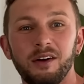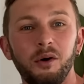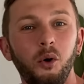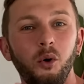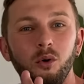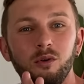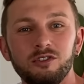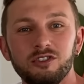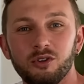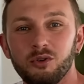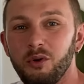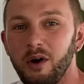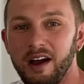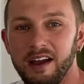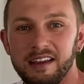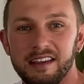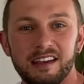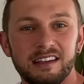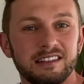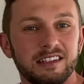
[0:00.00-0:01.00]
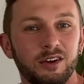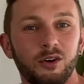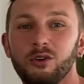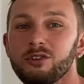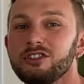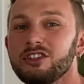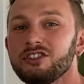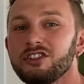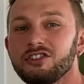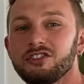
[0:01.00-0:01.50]
Onde, o Ike, assim,
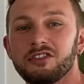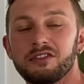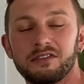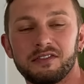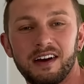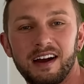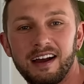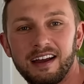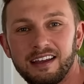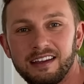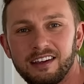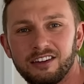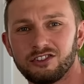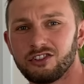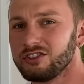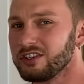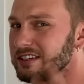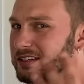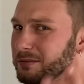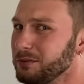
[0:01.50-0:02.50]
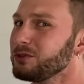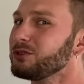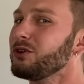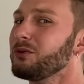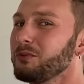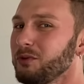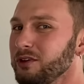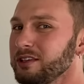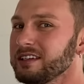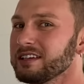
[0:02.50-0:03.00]
onde a gente vai, que a gente já se mudou
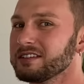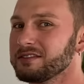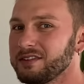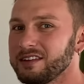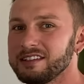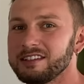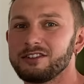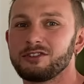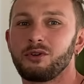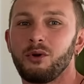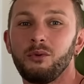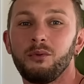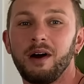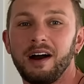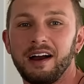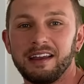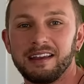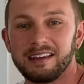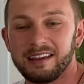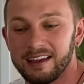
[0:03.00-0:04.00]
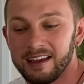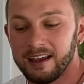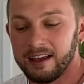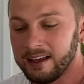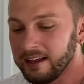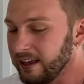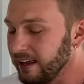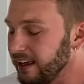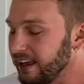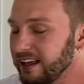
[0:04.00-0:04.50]
muitas vezes com o Ike,
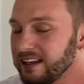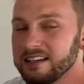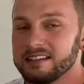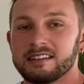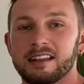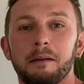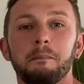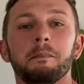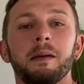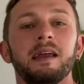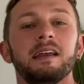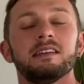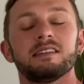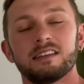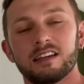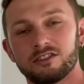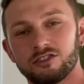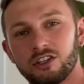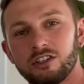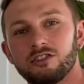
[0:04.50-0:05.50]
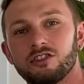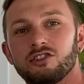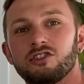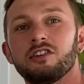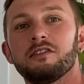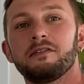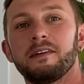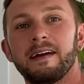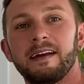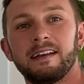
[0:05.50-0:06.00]
ele está bem se a gente
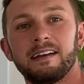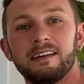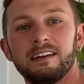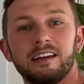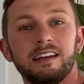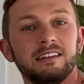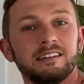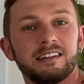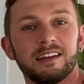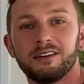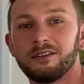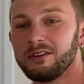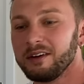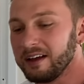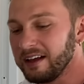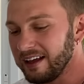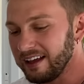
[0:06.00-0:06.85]
estiver. Exatamente.